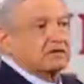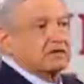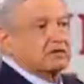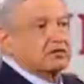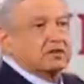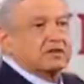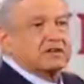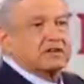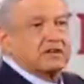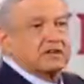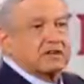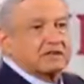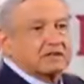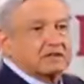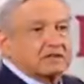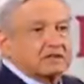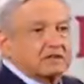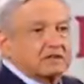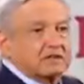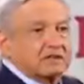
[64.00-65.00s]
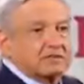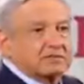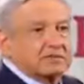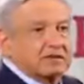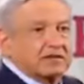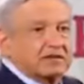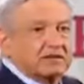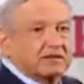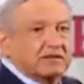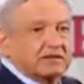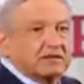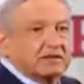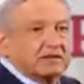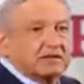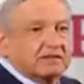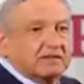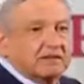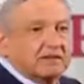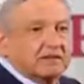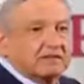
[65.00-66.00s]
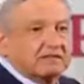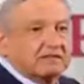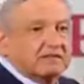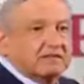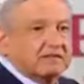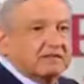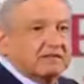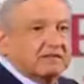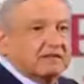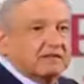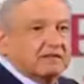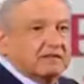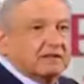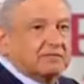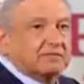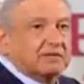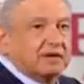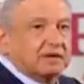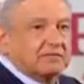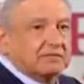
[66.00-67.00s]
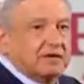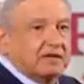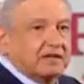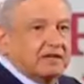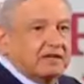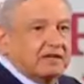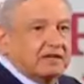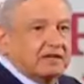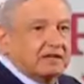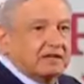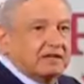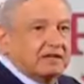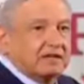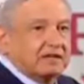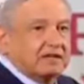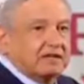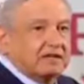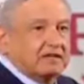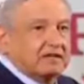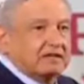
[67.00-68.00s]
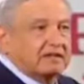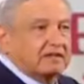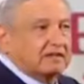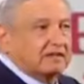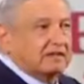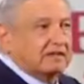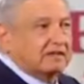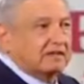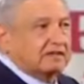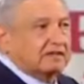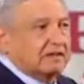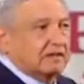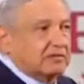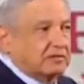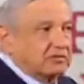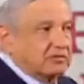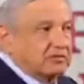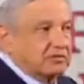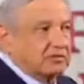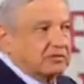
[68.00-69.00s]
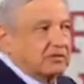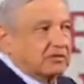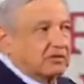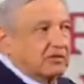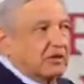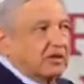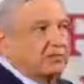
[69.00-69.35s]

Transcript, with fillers: se echó a andar el plan DN3 el Plan Marina, estamos